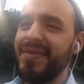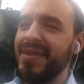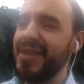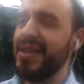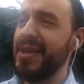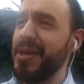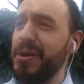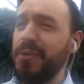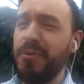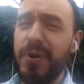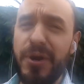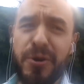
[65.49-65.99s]
Y
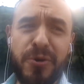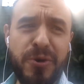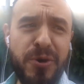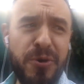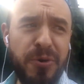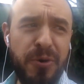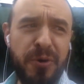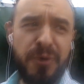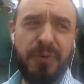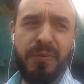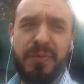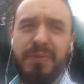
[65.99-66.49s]
bueno,
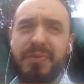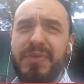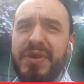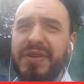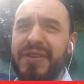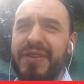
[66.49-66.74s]
yo viví